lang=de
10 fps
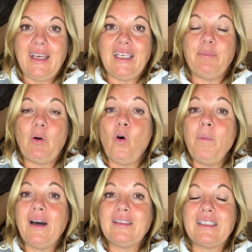Ihr
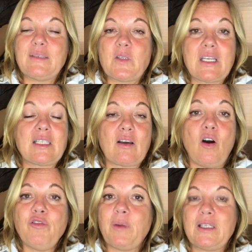beobachtet das
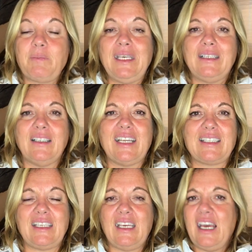oft bei Speakern, Speakern,
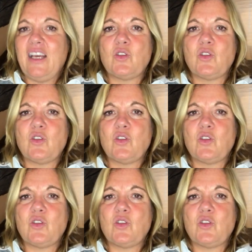dass sie